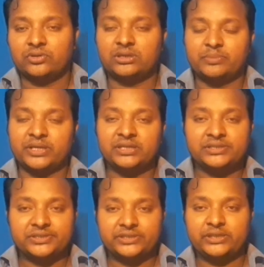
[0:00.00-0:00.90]
তখন আমরা
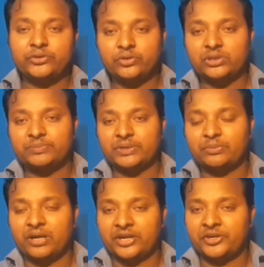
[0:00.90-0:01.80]
শিওর হতে
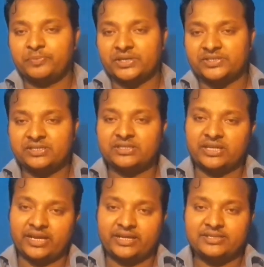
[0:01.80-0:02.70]
পারবো হান্ড্রেড পার্সেন্ট
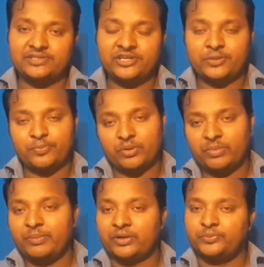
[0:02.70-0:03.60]
যে না এলসিডিটা
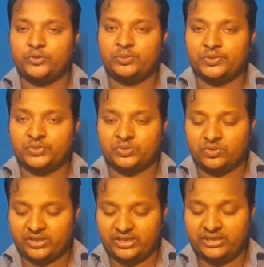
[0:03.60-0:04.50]
প্রবলেম এখন পরিবর্তন
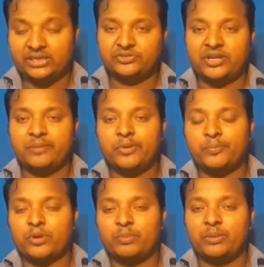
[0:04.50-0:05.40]
করে দিই আর যদি
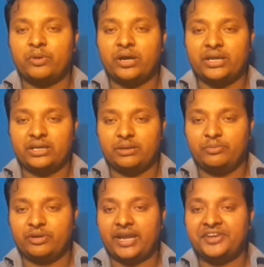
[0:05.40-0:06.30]
রিবন প্রবলেম হয়
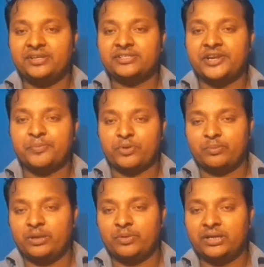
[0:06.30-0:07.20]
এবং লাইটিং সাইডে
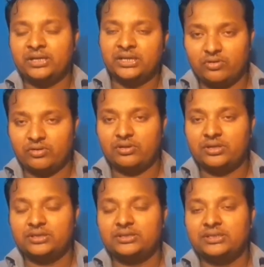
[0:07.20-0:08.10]
প্রবলেম হয়
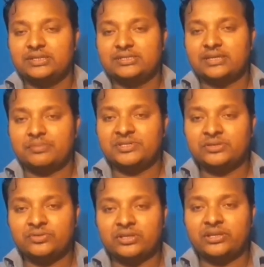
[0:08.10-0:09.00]

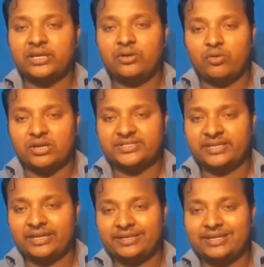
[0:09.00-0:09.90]
সার্ভিসিং করে দিলে
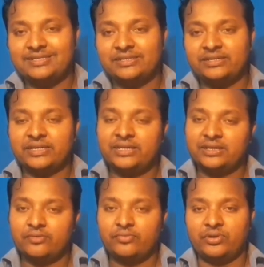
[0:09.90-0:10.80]
অরিজিনাল এলসিডিটাই
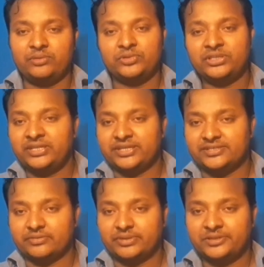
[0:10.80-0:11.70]
ফোনের মধ্যে
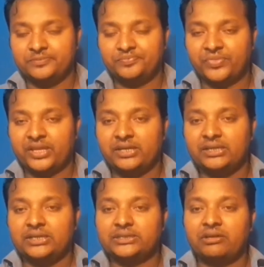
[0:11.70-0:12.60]
থেকে যাবে
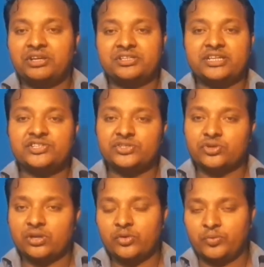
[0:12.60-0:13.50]
তাহলে টেস্ট
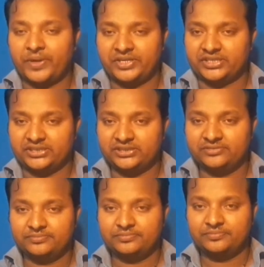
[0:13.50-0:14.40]
করার উপায়টা কী